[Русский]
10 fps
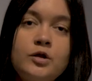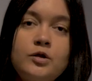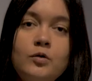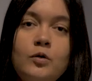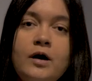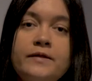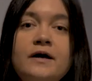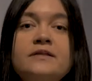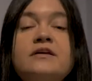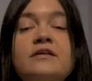но
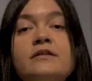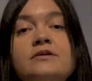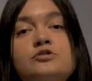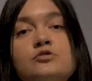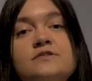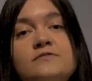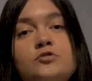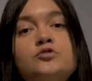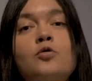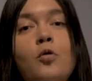она открыла еще и
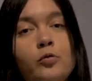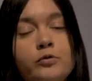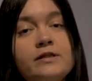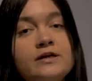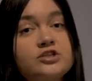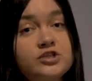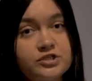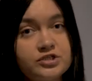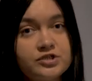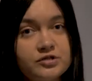свою школу для
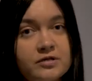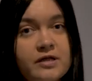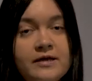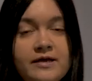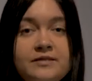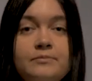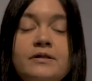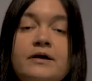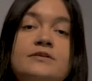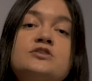женщин. Это
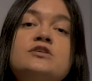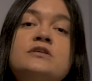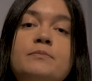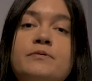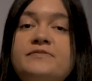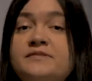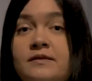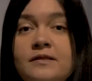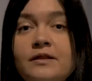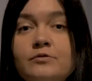было, конечно, не
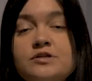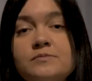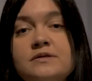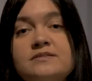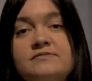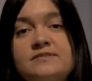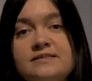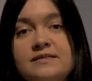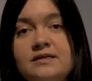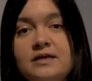профессиональное учебное
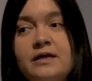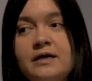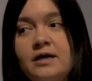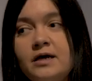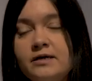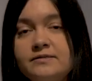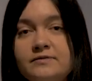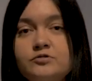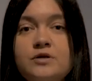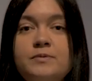заведение. А
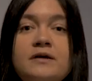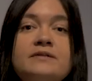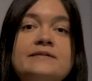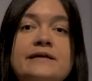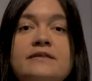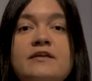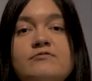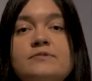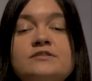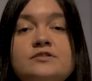девушки приходили к ней
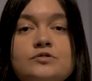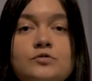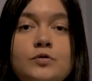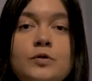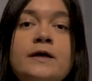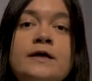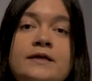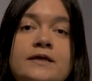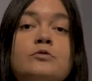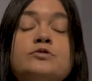в мастерскую
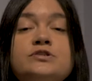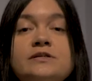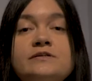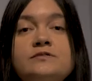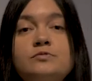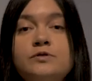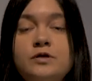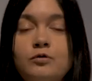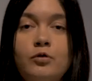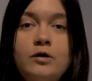и учились у
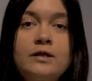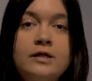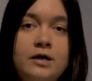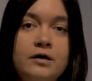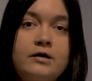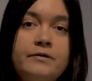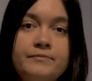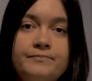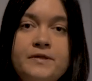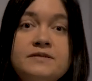нее
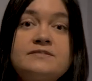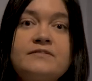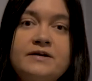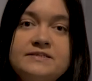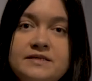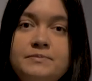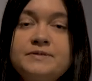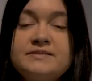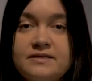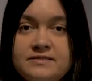рисовать и
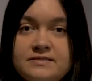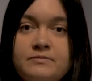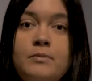писать